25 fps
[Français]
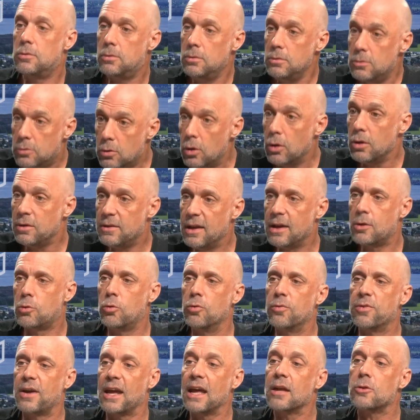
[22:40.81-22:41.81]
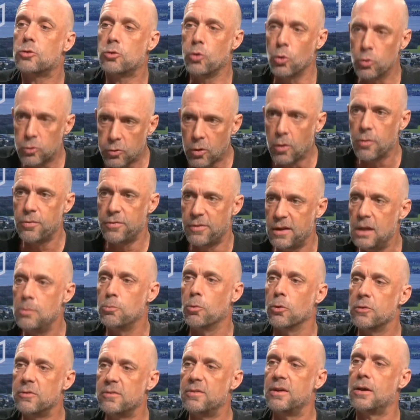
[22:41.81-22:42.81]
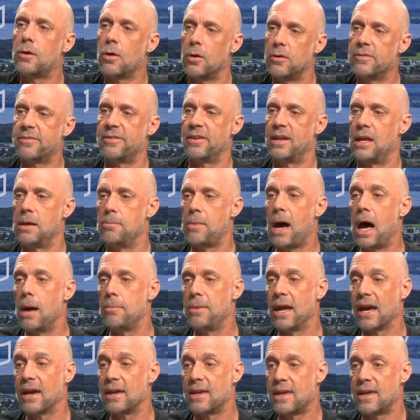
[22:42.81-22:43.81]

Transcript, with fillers: de découvrir d'autres films, d'autres films que euh,